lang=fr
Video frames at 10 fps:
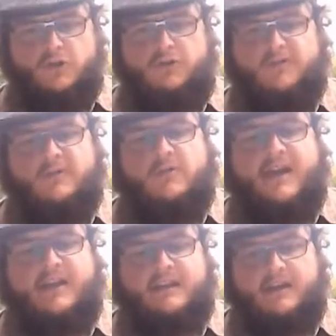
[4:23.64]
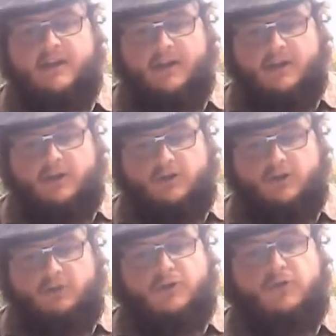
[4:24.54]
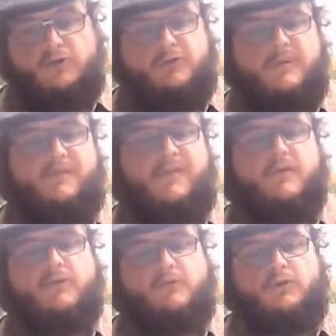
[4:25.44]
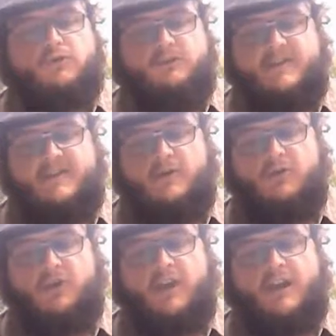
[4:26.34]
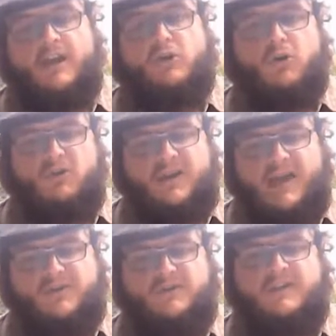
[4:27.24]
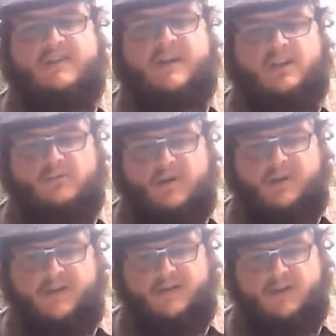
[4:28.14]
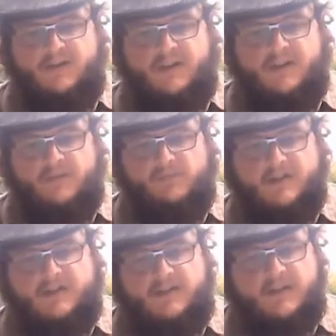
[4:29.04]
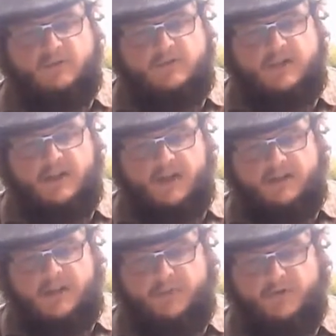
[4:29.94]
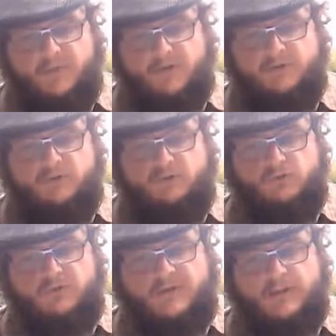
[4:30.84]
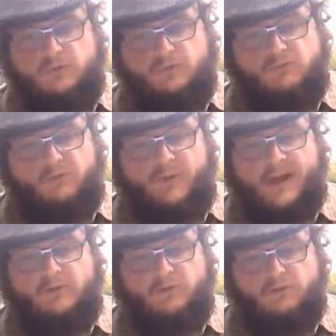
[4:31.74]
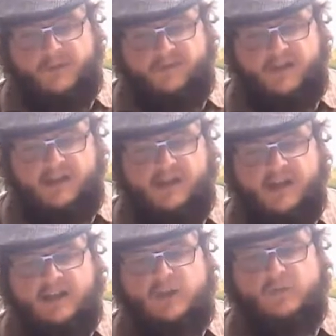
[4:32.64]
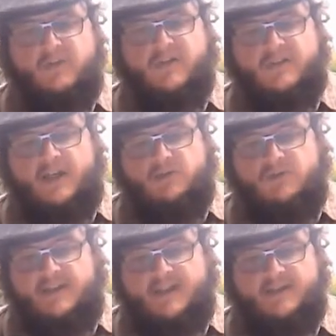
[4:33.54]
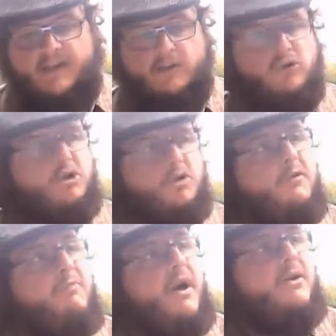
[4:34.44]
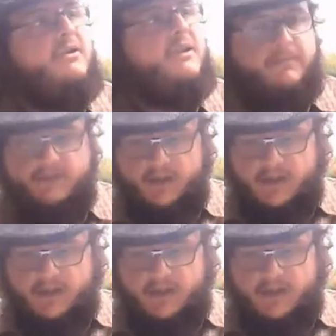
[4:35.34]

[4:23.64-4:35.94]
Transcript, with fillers: je suis fille de marine. Je le suis de toutes mes fibres, de toutes mes cellules. Et je rends grâce au destin de m'avoir fait sortir, moi si dégoûté, qui éprouve le besoin de tout choisir, de tout comparer, de tout préférer, de m'avoir tiré d'une caste que je ne veuille pas renier.